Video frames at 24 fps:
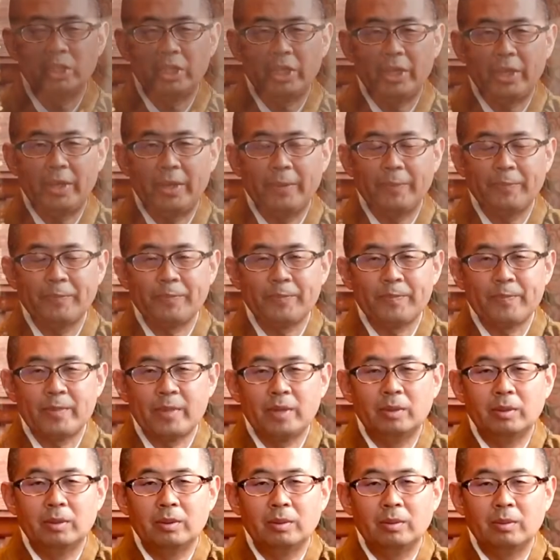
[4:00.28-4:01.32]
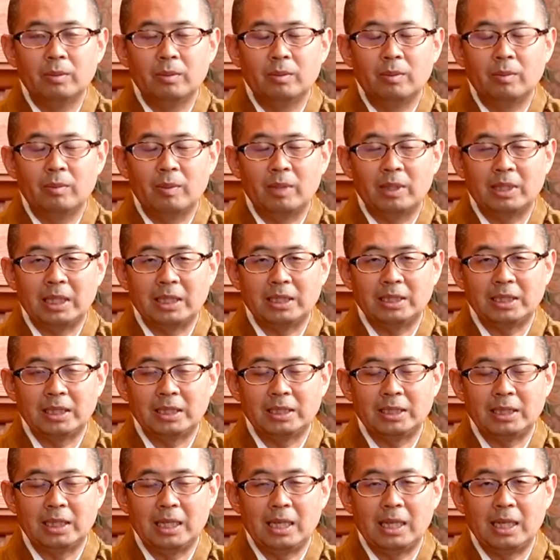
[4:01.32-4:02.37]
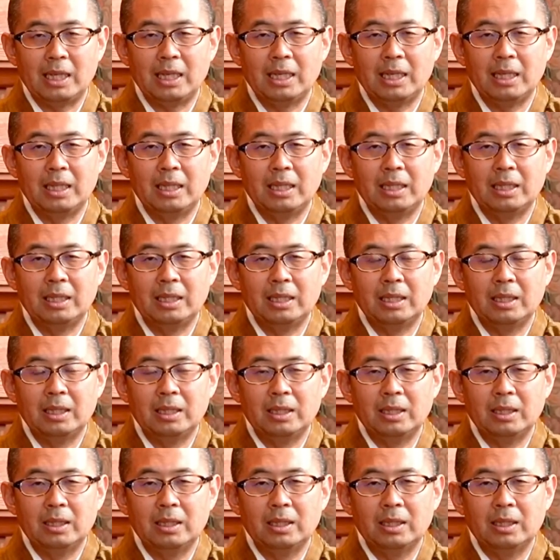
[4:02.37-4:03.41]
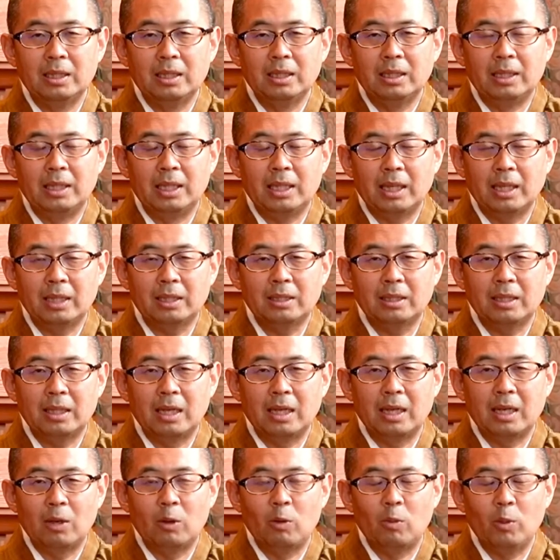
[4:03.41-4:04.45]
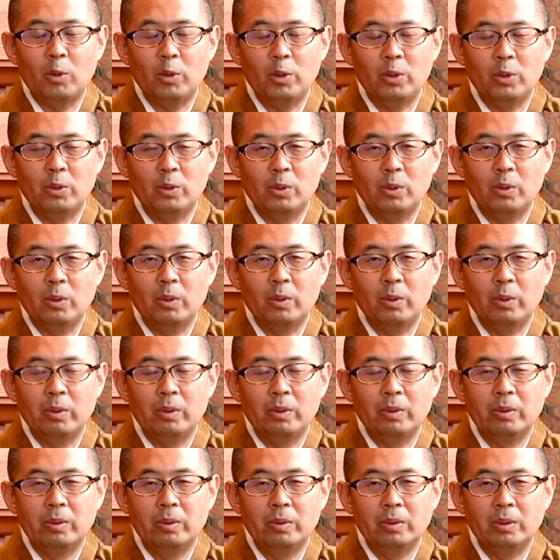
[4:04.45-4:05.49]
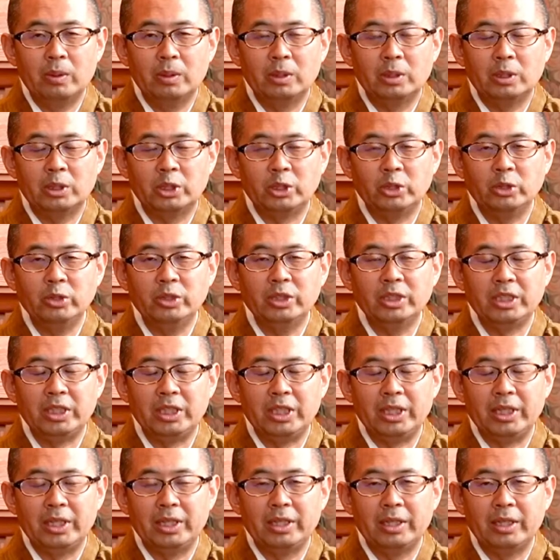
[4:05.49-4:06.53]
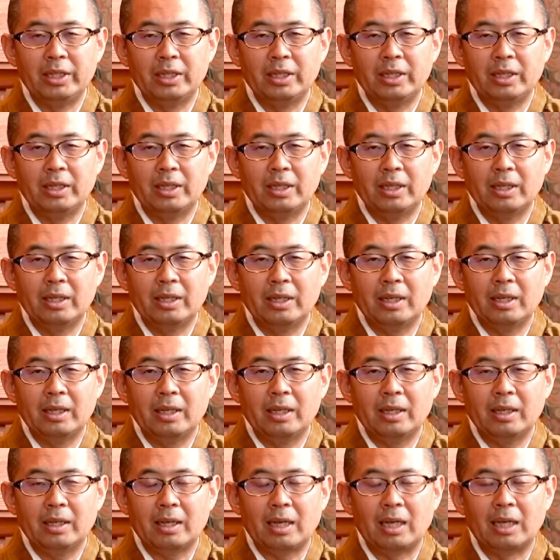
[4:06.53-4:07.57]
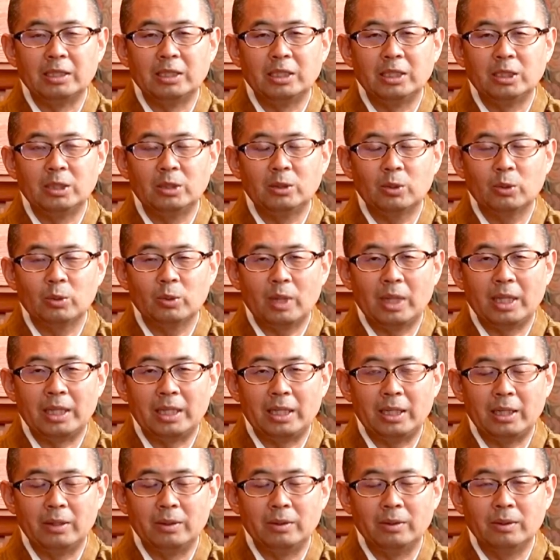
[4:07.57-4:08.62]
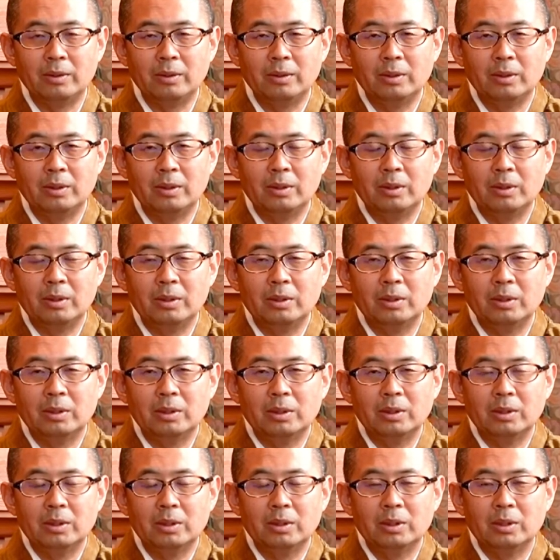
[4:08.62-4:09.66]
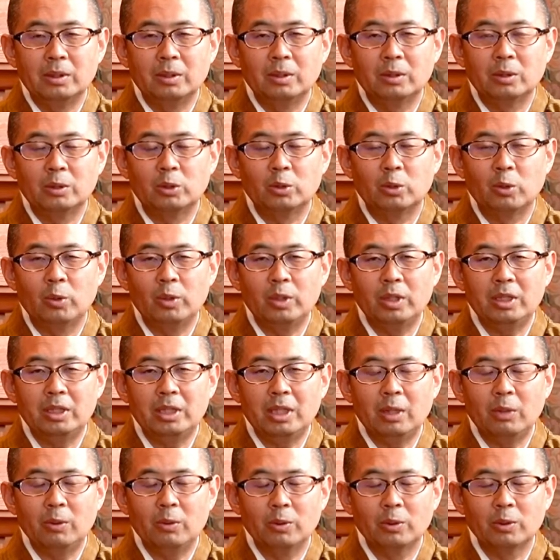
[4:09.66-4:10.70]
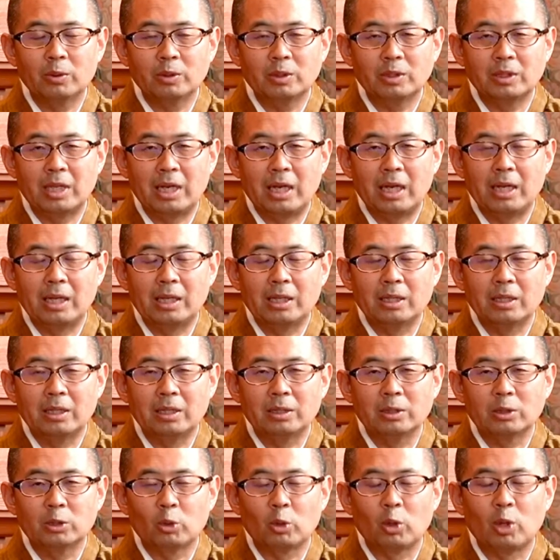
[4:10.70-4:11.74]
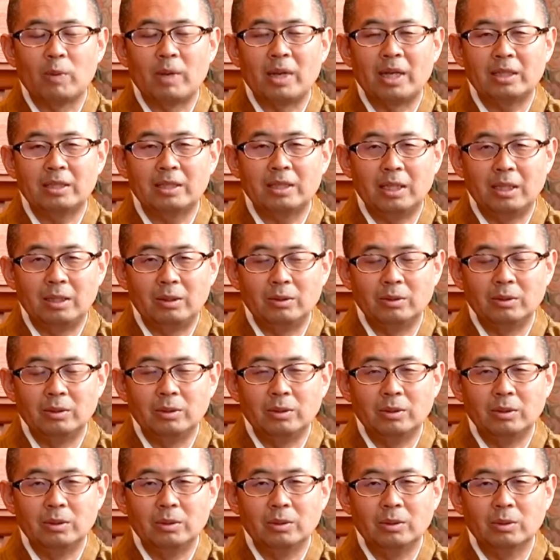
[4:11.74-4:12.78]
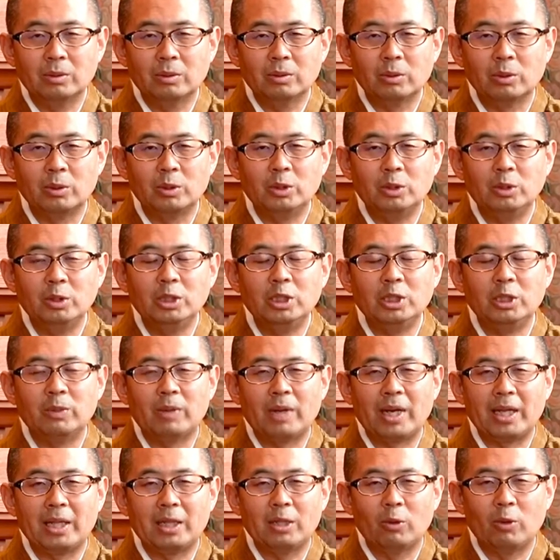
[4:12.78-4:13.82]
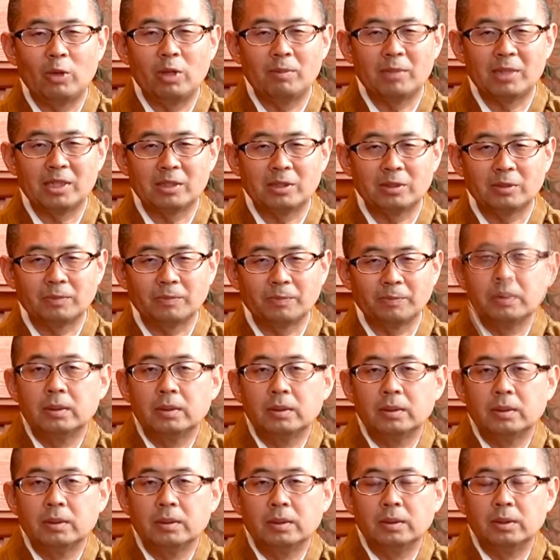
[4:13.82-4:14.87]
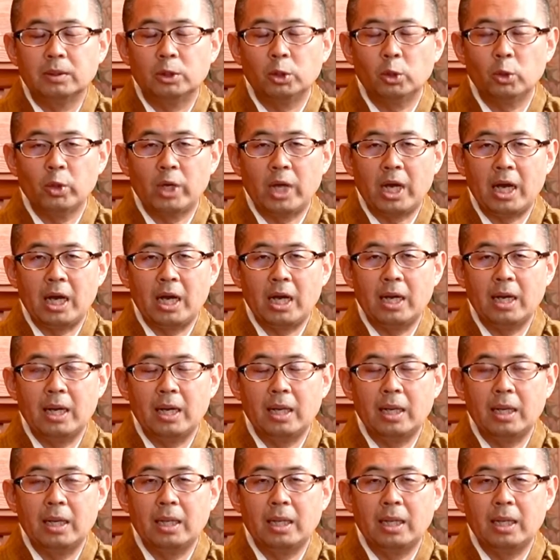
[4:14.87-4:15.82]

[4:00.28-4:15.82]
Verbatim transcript: して私たちが願った思いを瞬時に感じることができるそういった能力が備わっているというふうに言われております象が